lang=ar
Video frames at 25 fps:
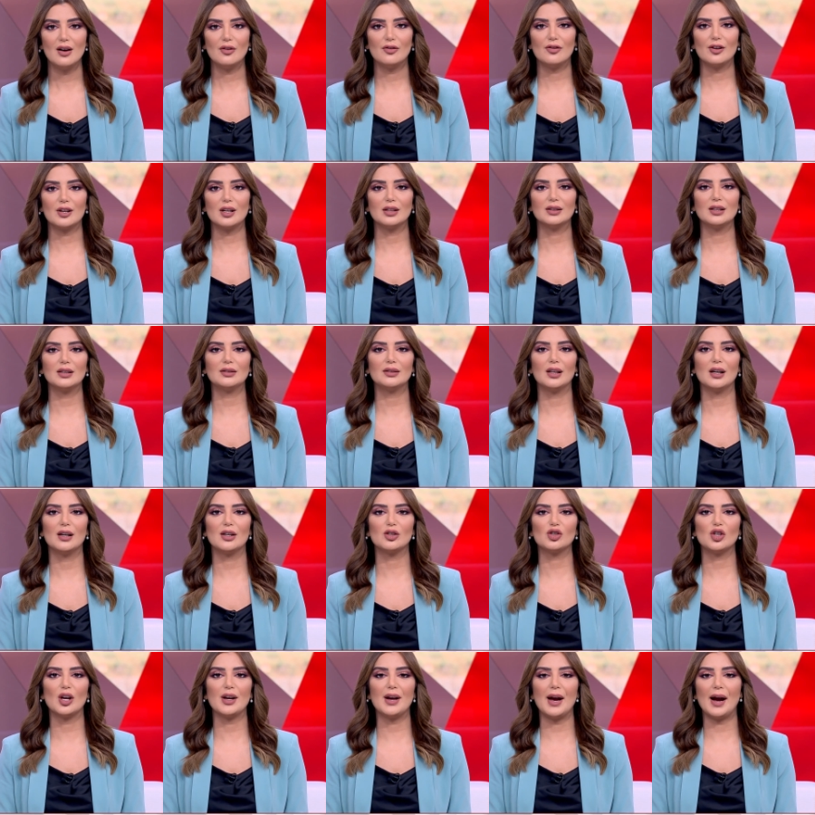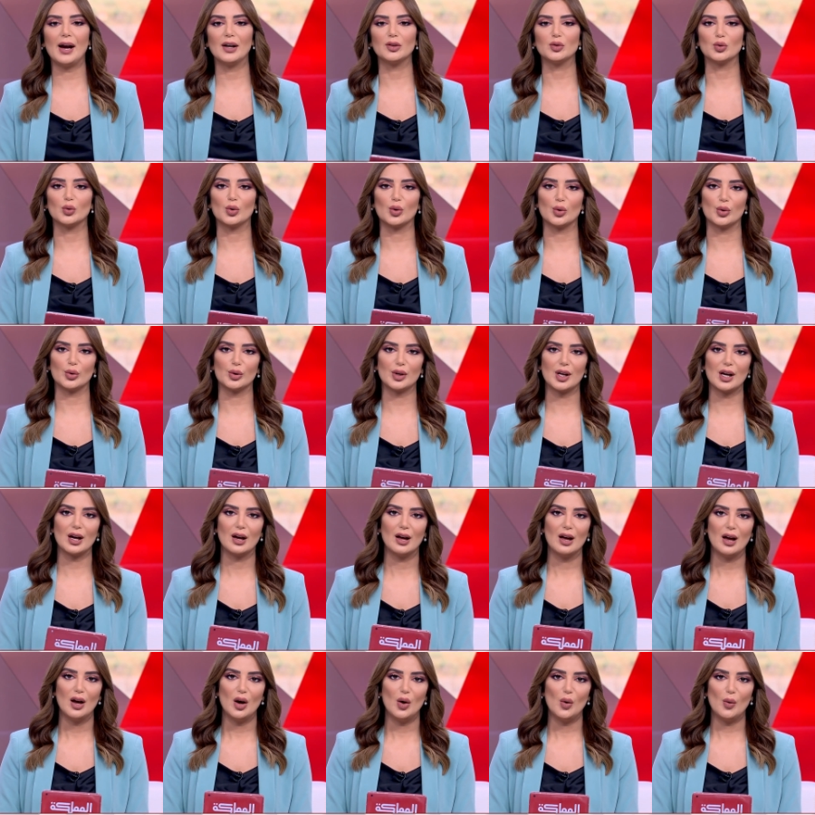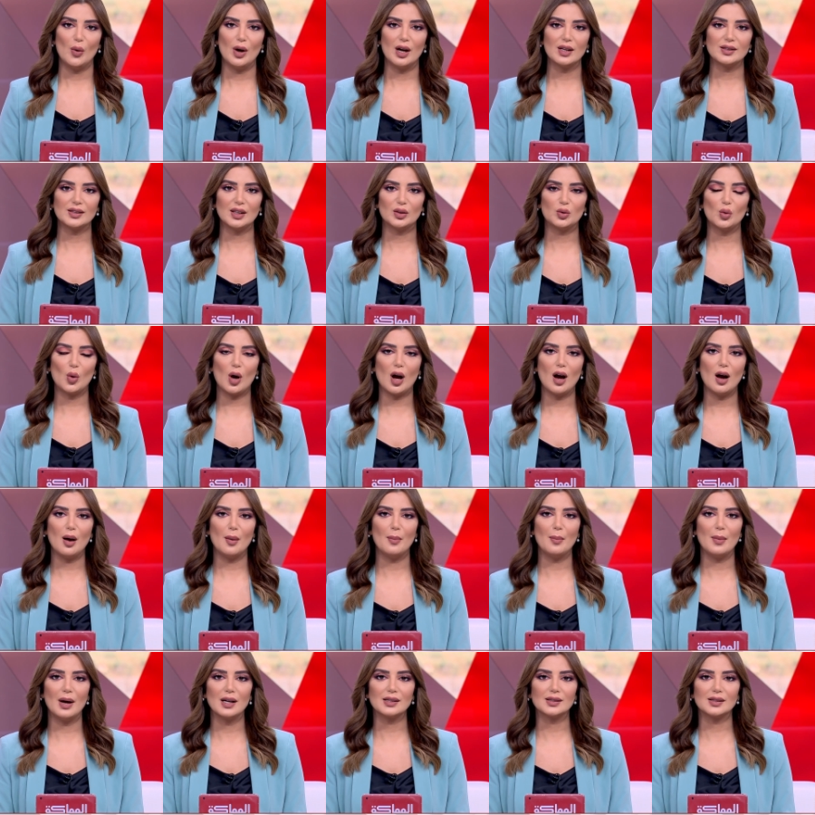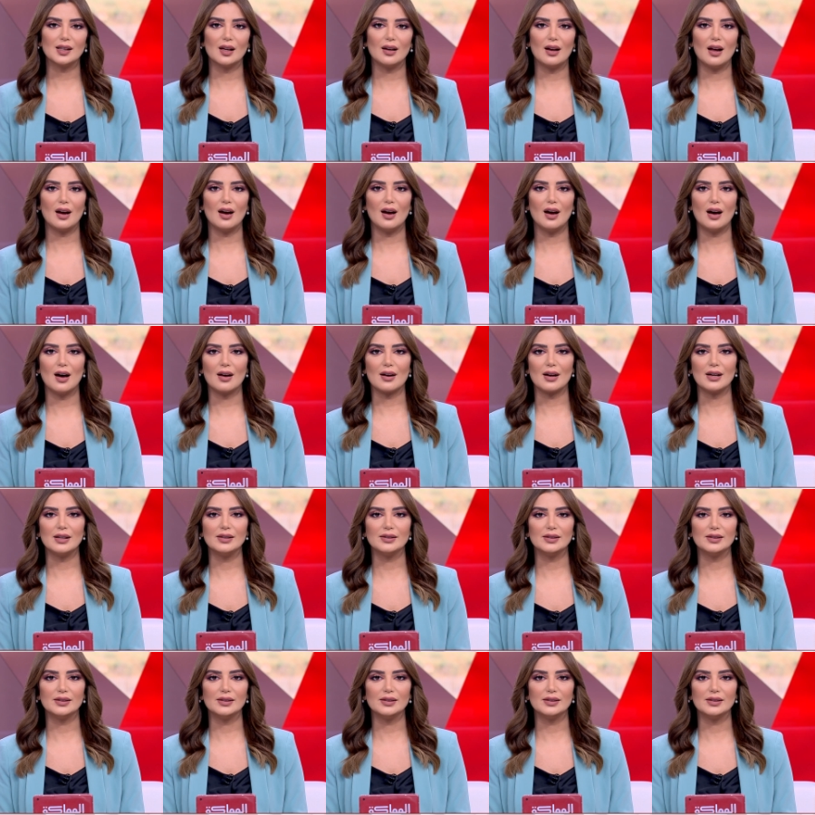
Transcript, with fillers: فرضتها جائحة كورونا وستقام الصلاة